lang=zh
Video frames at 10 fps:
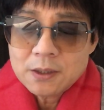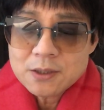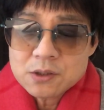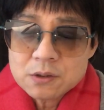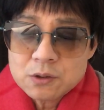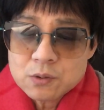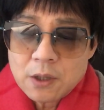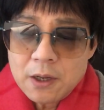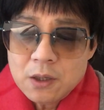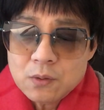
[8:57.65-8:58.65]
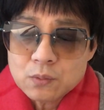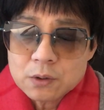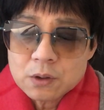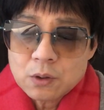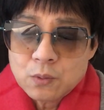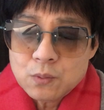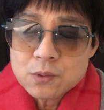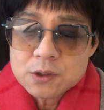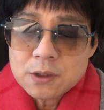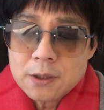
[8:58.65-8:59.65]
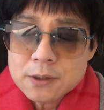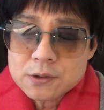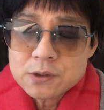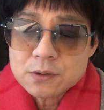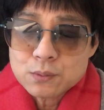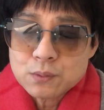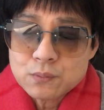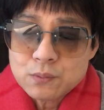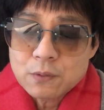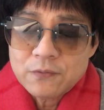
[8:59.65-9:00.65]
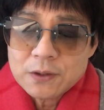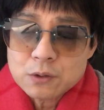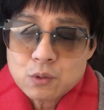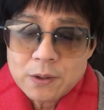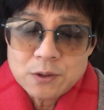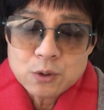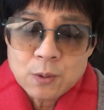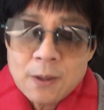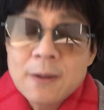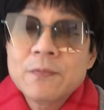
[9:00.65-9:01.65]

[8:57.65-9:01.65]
那是就是 A 股的沪深两市指数，如果放到全球